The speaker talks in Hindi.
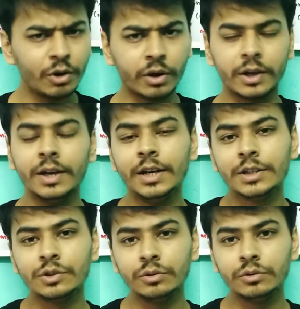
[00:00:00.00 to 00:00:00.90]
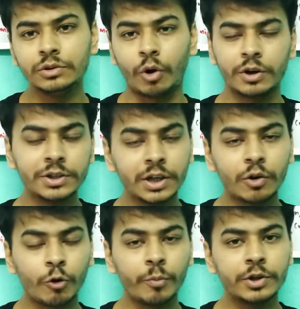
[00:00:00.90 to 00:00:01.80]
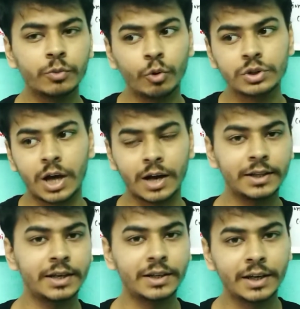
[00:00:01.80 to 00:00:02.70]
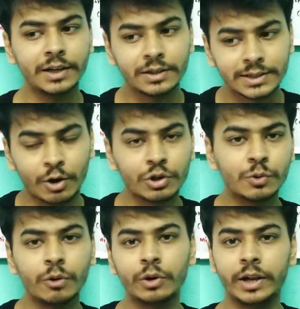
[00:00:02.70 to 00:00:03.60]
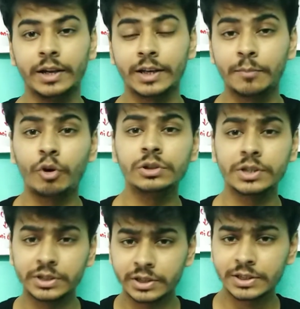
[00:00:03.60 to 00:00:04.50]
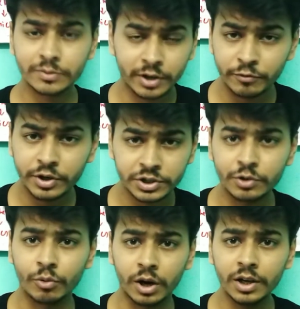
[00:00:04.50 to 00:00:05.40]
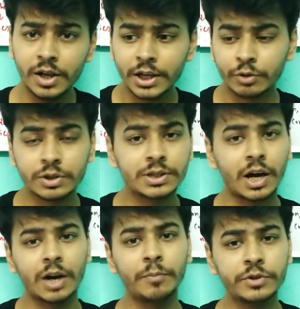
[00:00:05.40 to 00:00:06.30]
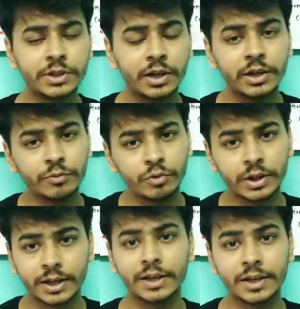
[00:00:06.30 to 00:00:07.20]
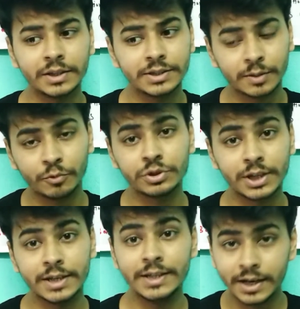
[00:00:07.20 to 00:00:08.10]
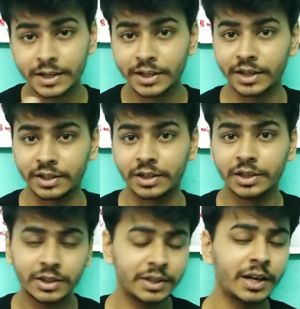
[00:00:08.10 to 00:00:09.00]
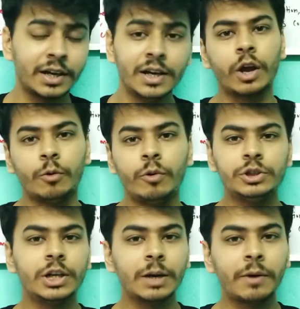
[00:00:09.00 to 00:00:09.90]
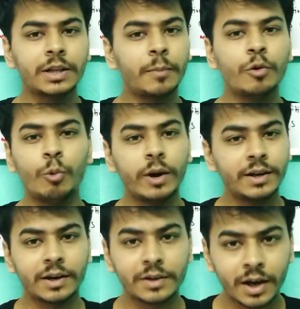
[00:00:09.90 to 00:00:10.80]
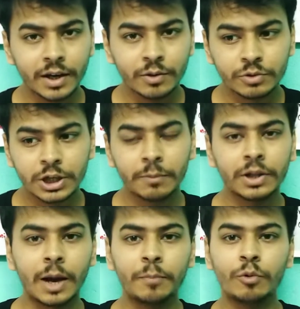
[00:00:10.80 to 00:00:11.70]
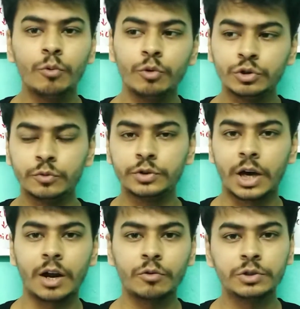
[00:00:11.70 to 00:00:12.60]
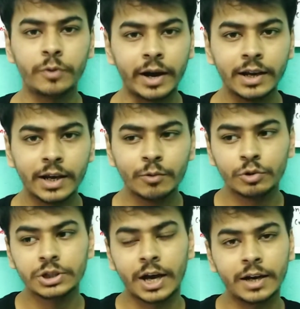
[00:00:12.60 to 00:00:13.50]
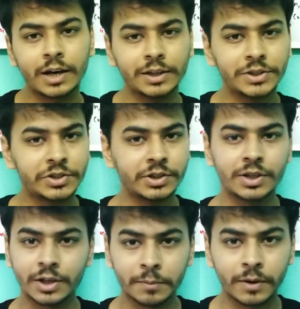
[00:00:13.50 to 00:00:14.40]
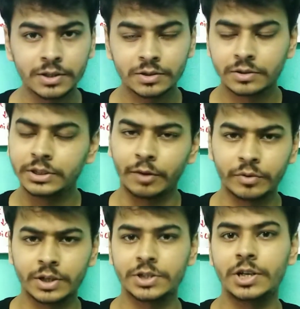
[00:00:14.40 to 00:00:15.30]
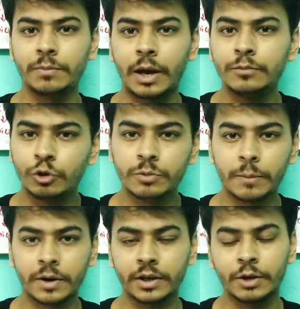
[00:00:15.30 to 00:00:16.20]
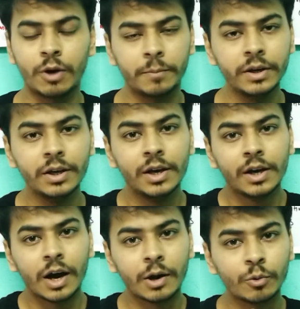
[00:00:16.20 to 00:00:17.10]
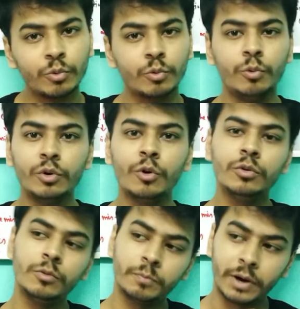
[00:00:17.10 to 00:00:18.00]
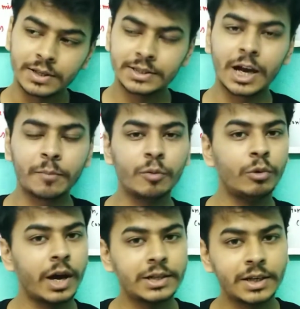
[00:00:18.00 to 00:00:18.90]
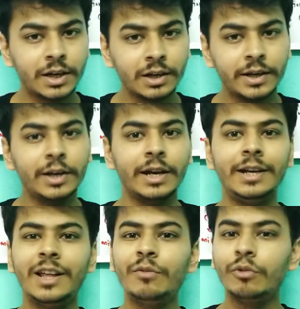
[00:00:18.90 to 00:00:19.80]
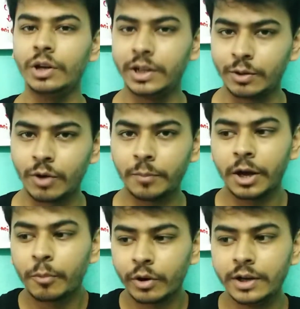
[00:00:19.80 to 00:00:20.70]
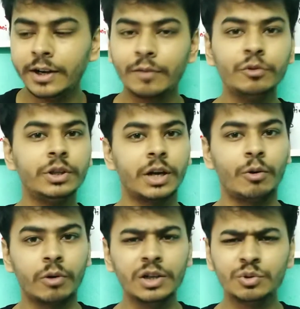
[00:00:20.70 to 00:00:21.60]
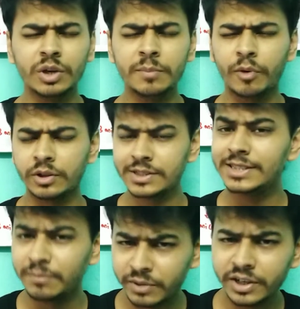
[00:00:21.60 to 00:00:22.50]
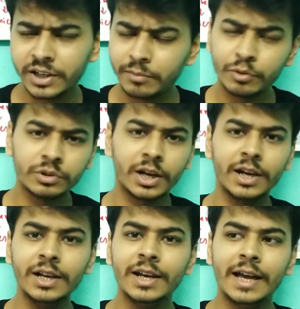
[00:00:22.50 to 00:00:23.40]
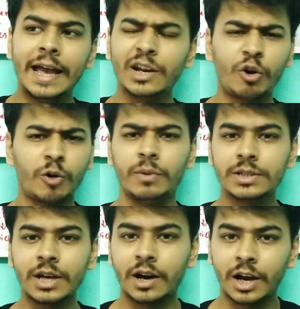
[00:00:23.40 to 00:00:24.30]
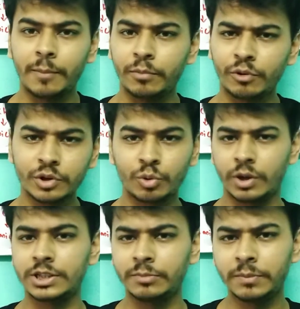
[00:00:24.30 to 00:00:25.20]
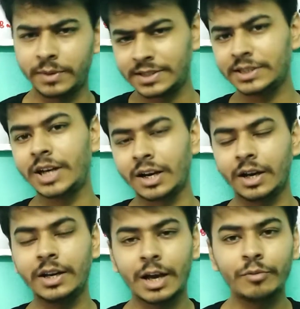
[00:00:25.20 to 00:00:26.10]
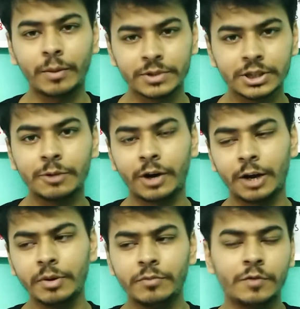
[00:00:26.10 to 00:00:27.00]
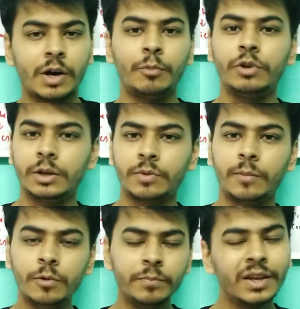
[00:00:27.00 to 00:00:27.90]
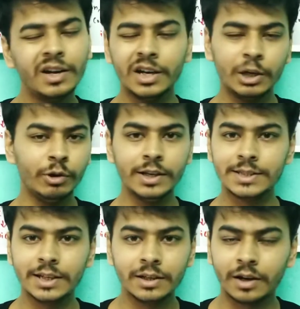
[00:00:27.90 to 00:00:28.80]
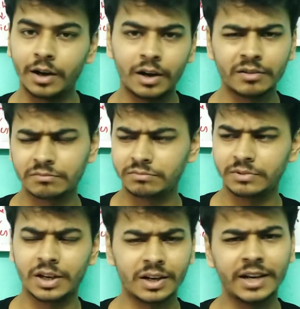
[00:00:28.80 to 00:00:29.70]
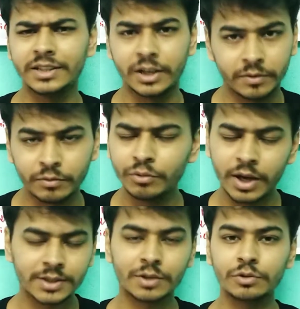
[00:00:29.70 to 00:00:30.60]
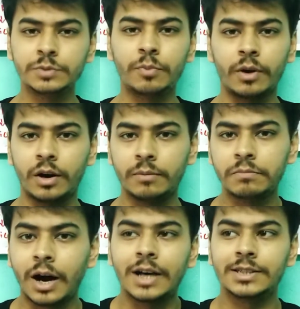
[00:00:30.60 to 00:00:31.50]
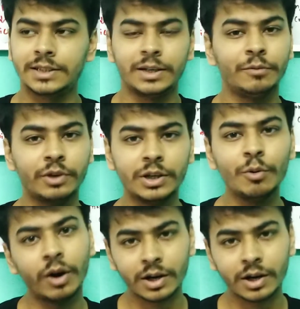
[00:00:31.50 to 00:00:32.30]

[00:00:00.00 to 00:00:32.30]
ओके सो ओरिजिनल डॉक्यूमेंट्स वो लोग सारा देखेंगे जेरोक्स वो लोग ले लेंगे बहुत अच्छी तरीके से वेरिफिकेशन होगा क्योंकि सारा फिजिकली वो देखेंगे कि सब कुछ सही है कि नहीं ठीक है ओके हो जाने के बाद आपको वेट करना है उसके बाद आपको वो जो सारा कुछ फाइल है वो जाएगा रजिस्टर सर के पास या फिर रजिस्टर मैम जो भी आप रहेंगे वहाँ पे एंड उन उनको पास से आपको बुलाया जाएगा एक इंटरव्यू के लिए वहाँ पे आपको इंटरव्यू देना होगा जो कि बहुत ही सिंपली इंटरव्यू होता है एक नॉर्मल सा अगर आप लोगों ने थोड़ा सा भी बेसिक जानकारी है फार्मासी के बारे में बी फार्मो डी फार्मो यू विल ईजिली गेट द इंटरव्यू ऐसा कुछ खास इंटरव्यू नहीं है वो